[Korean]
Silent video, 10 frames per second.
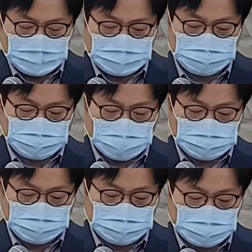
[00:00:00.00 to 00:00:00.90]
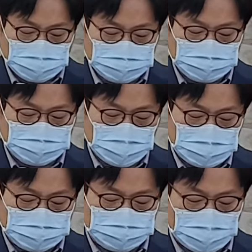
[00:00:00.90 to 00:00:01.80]
24절입니다.
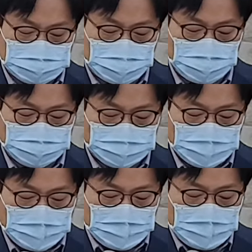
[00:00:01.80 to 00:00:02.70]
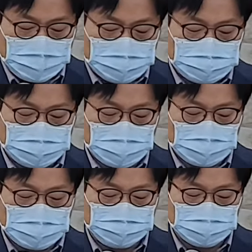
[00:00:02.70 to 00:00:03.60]
32장 24절에
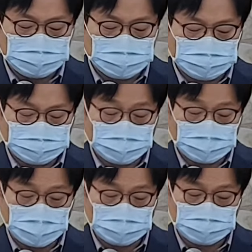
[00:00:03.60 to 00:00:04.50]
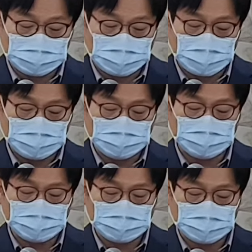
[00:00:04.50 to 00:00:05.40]
히스기야가 병들어 죽게 되었을 때
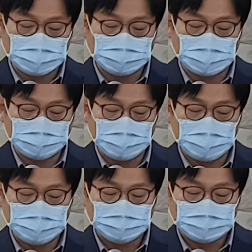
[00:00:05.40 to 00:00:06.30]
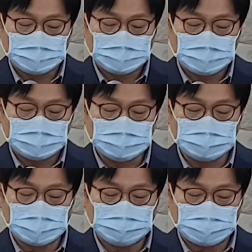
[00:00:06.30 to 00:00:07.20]
여호와께 기도함에
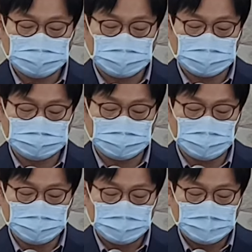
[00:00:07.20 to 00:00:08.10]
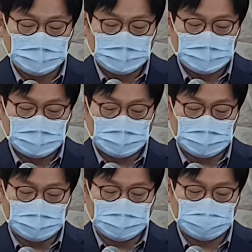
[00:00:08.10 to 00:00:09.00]
응답하셔 가지고 어,
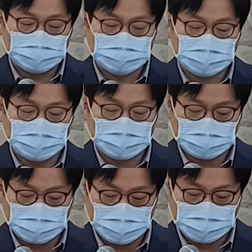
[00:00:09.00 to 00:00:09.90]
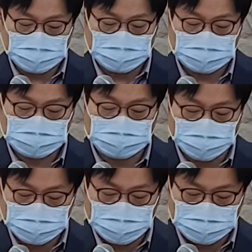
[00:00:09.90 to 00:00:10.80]
아, 히스기야가
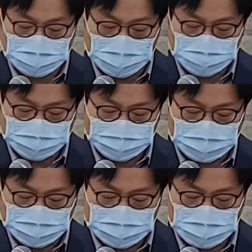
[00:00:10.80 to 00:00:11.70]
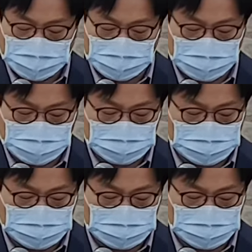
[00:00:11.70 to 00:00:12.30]
15년입니까? 그,